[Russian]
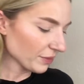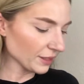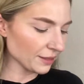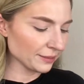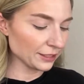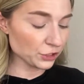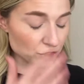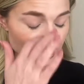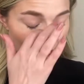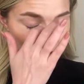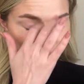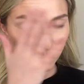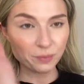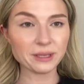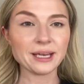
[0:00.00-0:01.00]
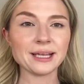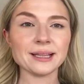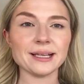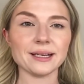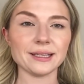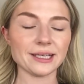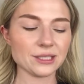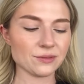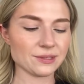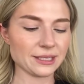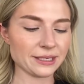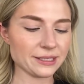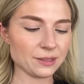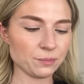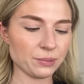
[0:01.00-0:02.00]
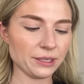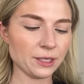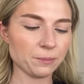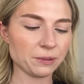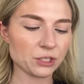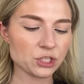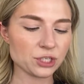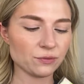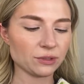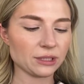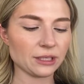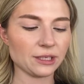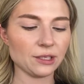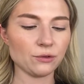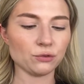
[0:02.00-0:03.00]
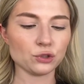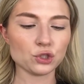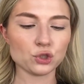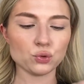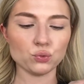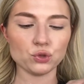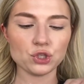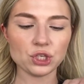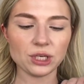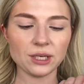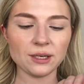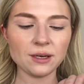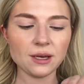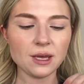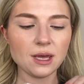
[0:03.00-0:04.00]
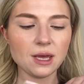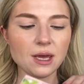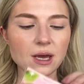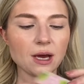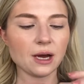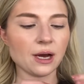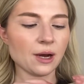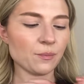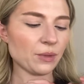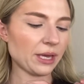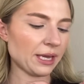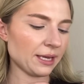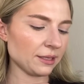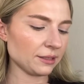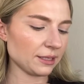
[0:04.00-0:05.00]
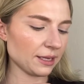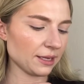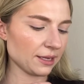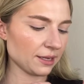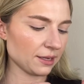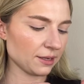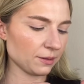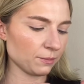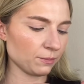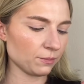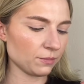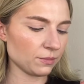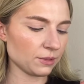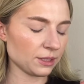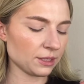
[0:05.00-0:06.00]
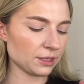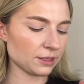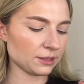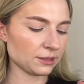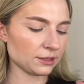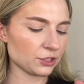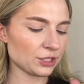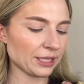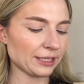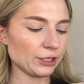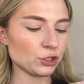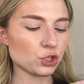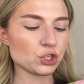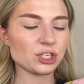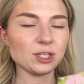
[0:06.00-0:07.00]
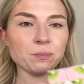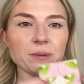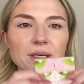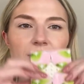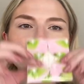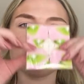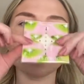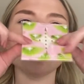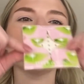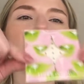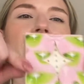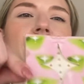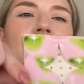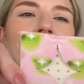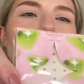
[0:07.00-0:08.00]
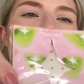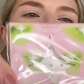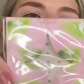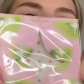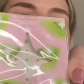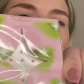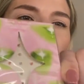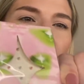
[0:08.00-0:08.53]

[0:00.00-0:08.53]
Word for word: Значит так, у меня для глаз в сете были, пришли вот такие вот штучки. Um, это а, такие шипики для макияжа.